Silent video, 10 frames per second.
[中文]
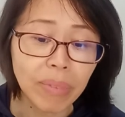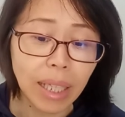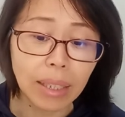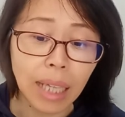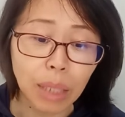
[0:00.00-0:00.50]

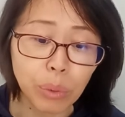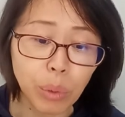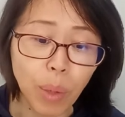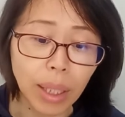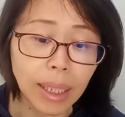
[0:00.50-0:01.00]
但他
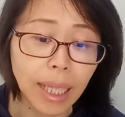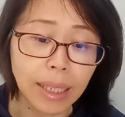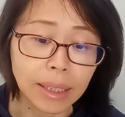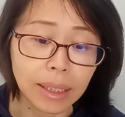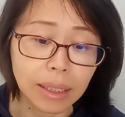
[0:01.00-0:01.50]
对王的
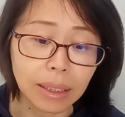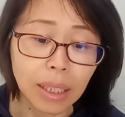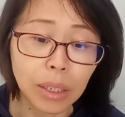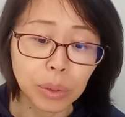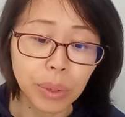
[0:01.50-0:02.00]
感情
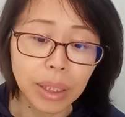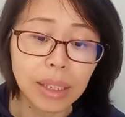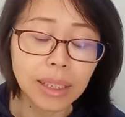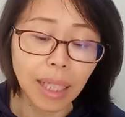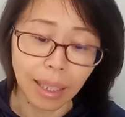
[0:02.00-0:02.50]
却
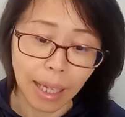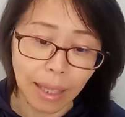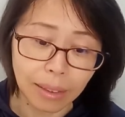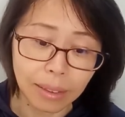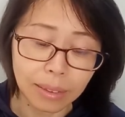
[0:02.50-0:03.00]
更像
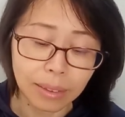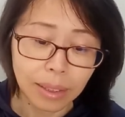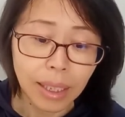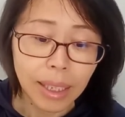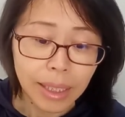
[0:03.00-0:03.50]
感恩。
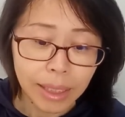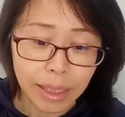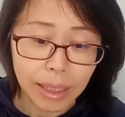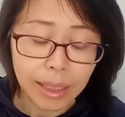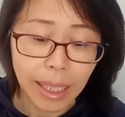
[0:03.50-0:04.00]

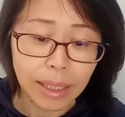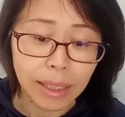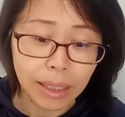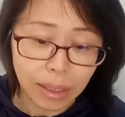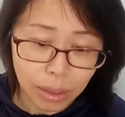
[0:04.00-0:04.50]
十几年的
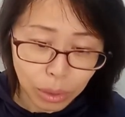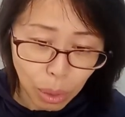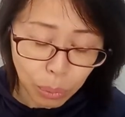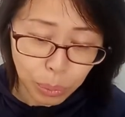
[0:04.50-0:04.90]
悉心照